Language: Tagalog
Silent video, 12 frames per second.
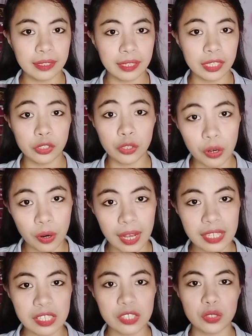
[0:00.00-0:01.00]
ninyo
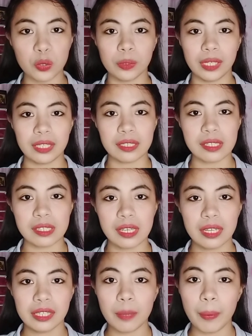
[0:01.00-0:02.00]
as students?
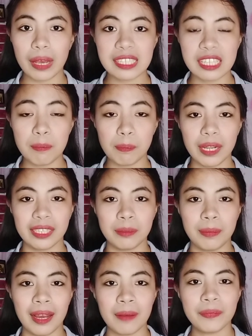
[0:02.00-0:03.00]
Napakasimple, di
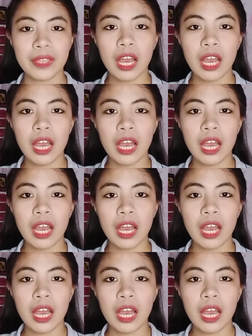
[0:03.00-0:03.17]
ba?